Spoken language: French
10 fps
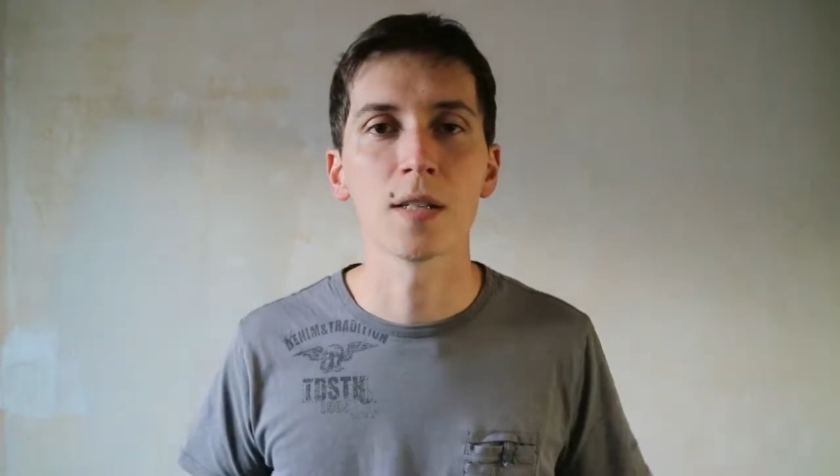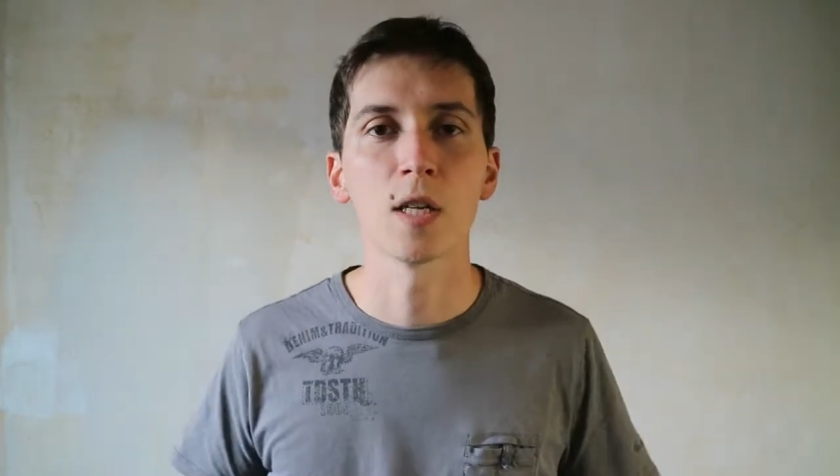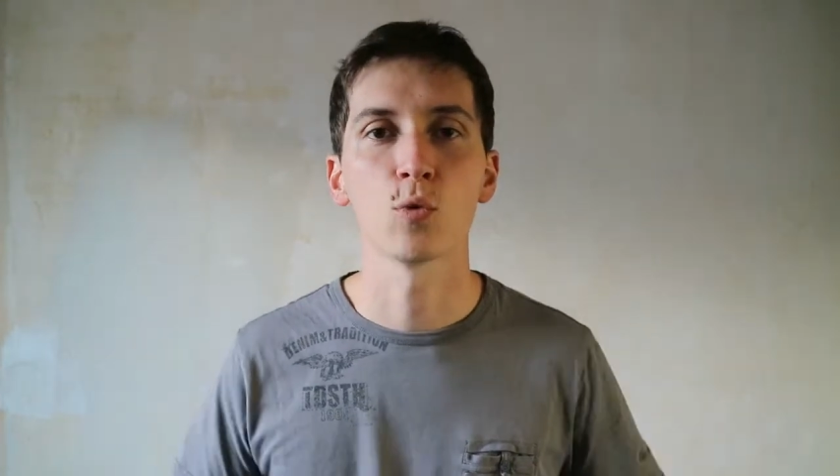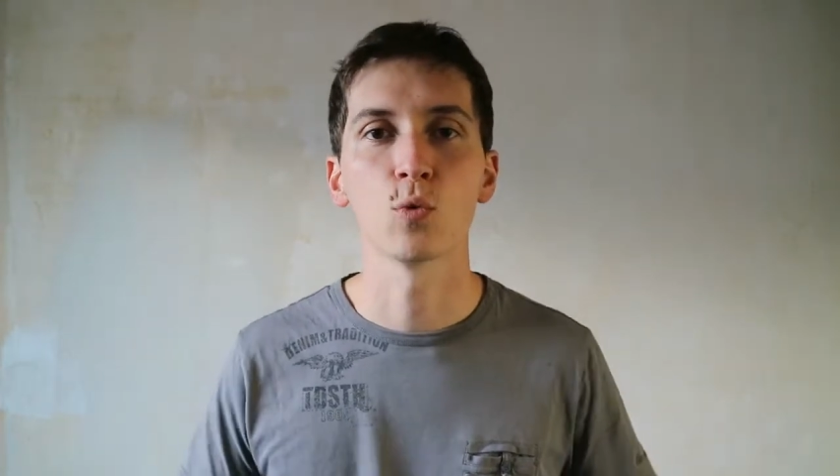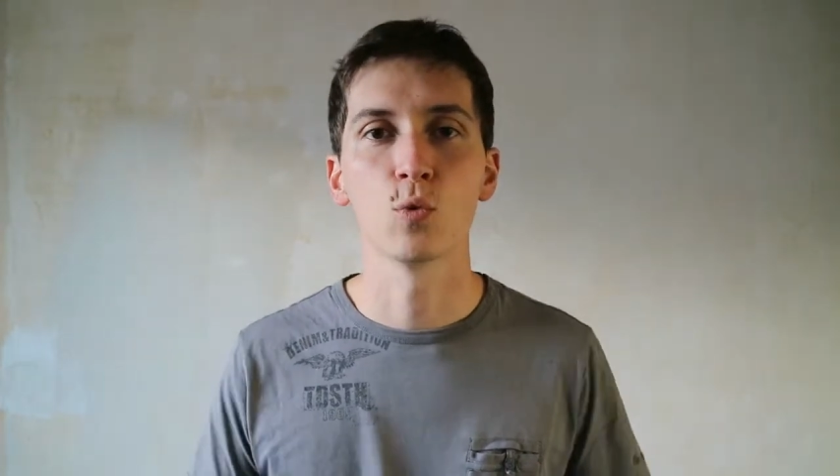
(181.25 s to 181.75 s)

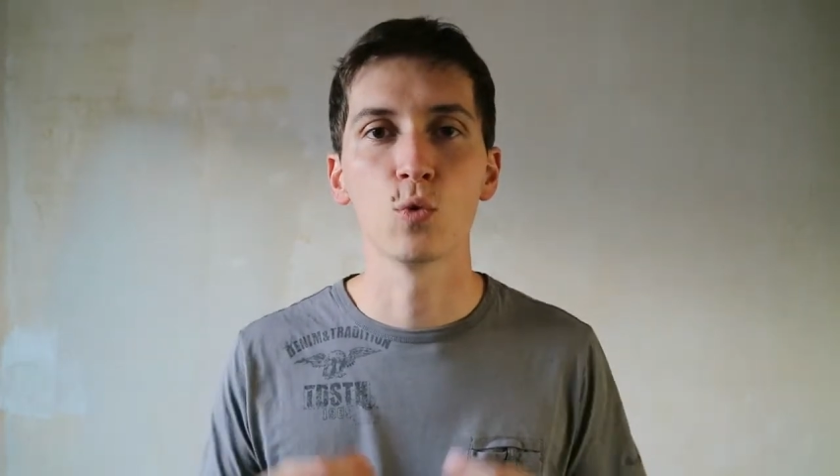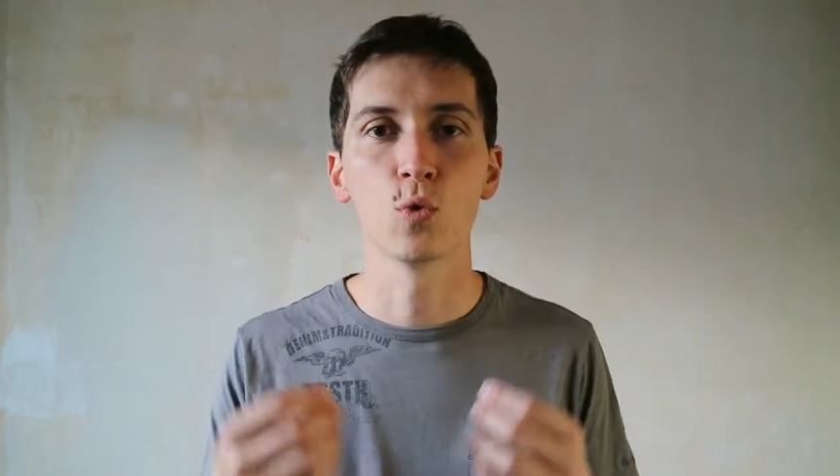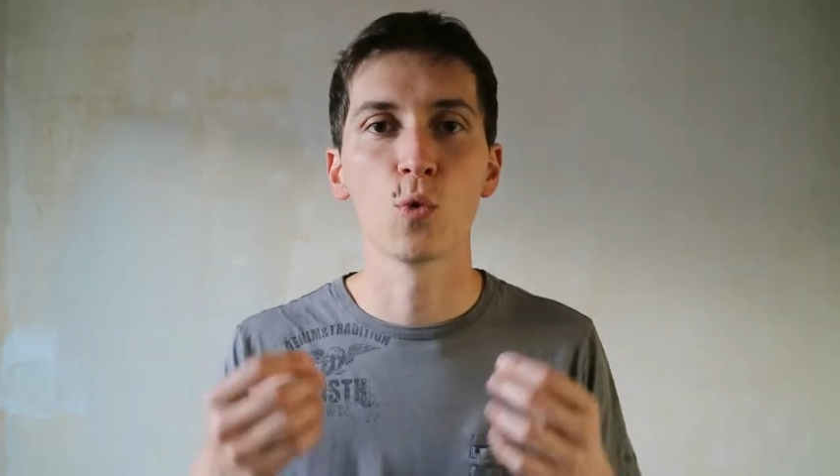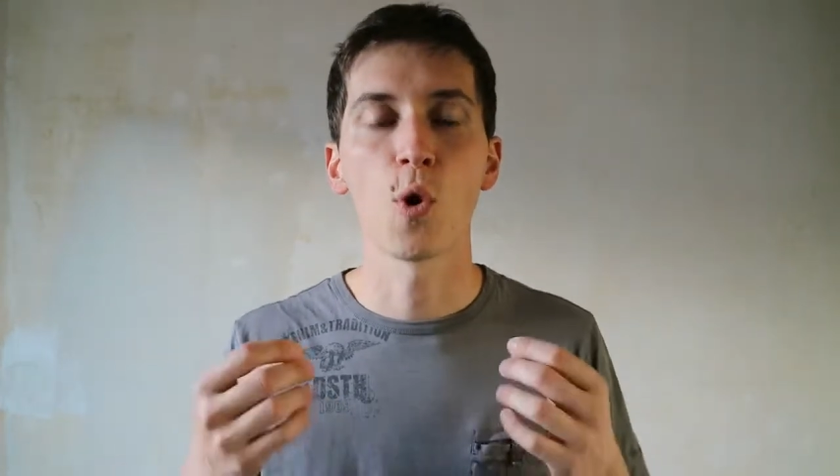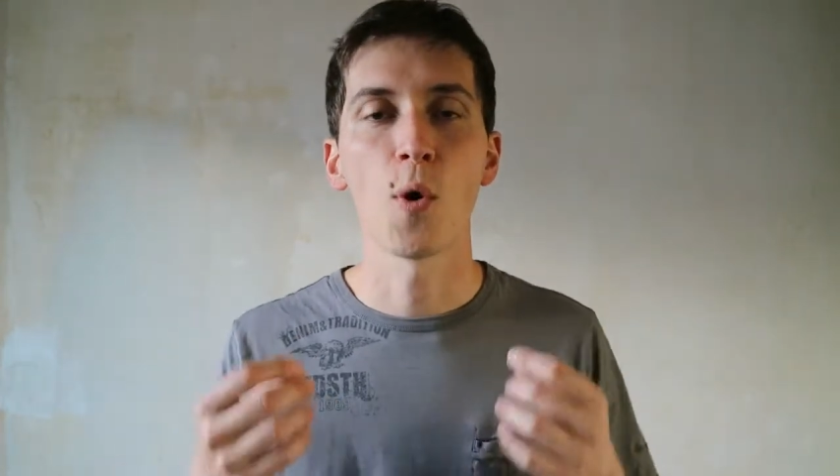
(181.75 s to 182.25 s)
est-ce qu'elles sont
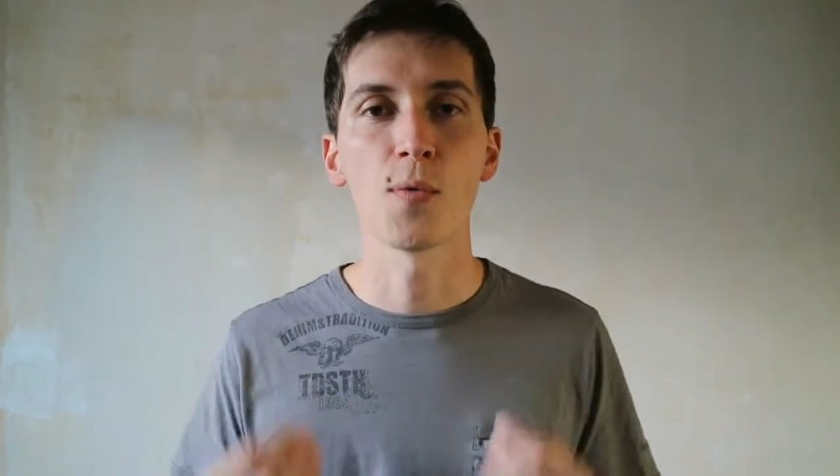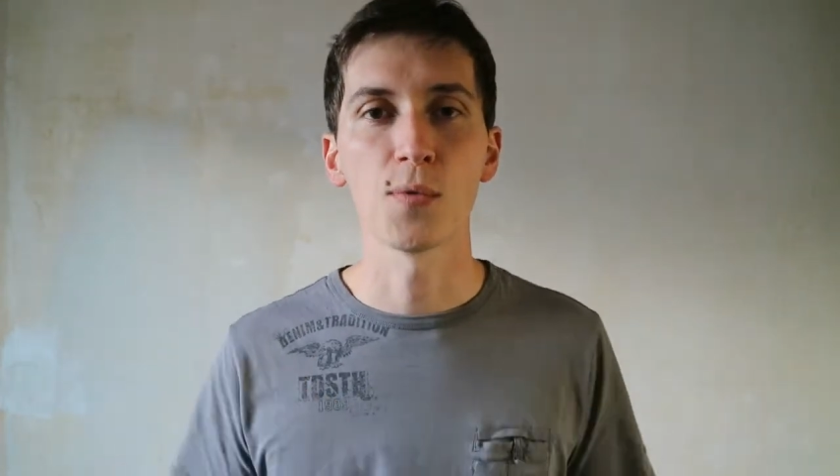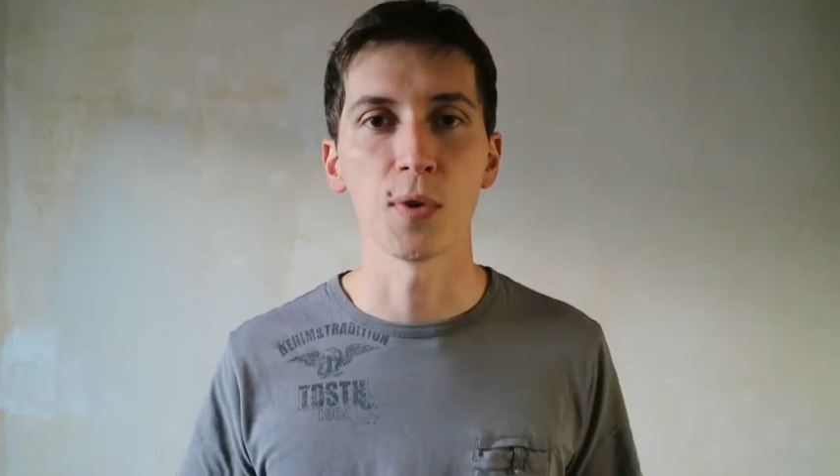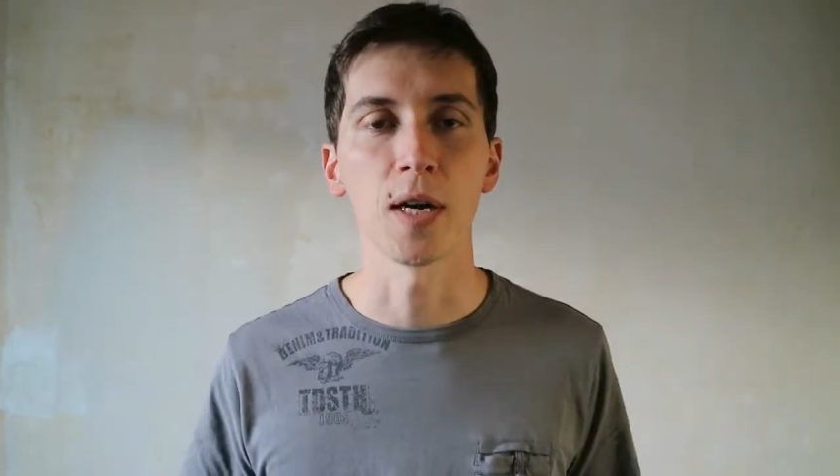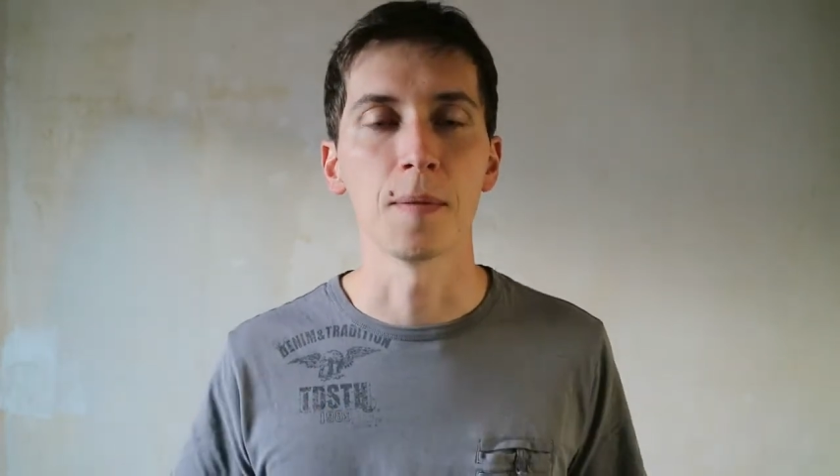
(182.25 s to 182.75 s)
toujours
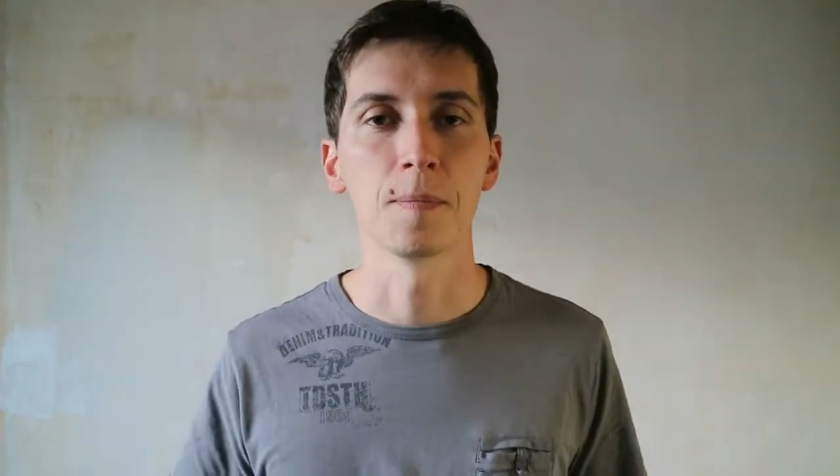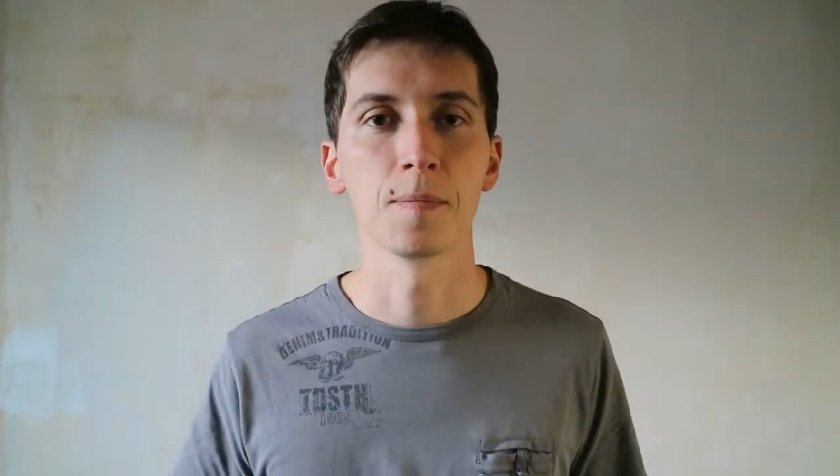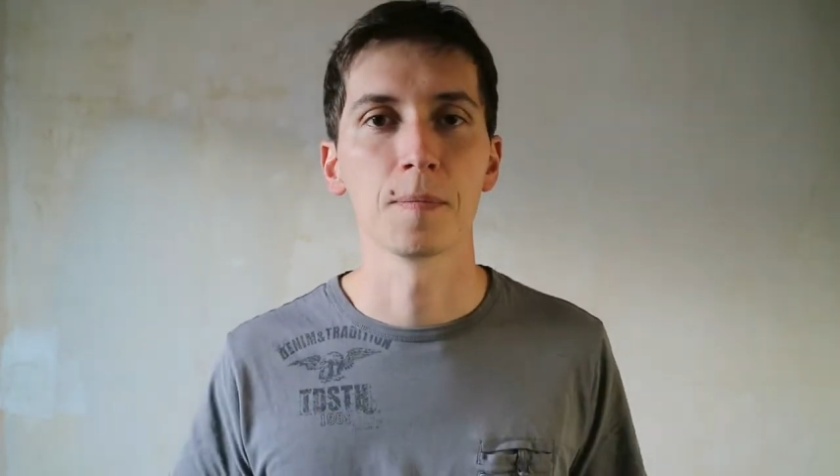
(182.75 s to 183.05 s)
vraies.